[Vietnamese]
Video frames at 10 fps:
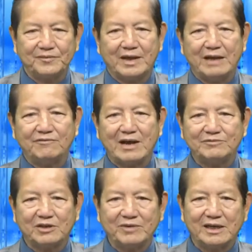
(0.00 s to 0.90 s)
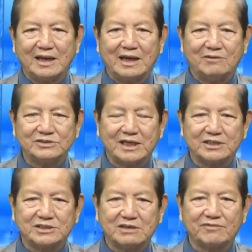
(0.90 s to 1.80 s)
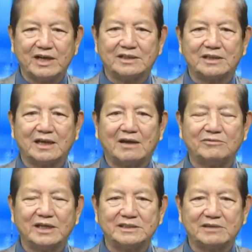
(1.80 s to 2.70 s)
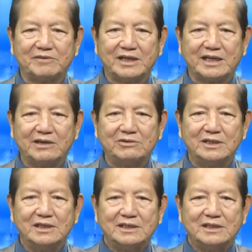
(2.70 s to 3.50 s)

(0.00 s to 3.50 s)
hành pháp cho biết là ông sẽ survey, tức là ông đây sẽ nghiên cứu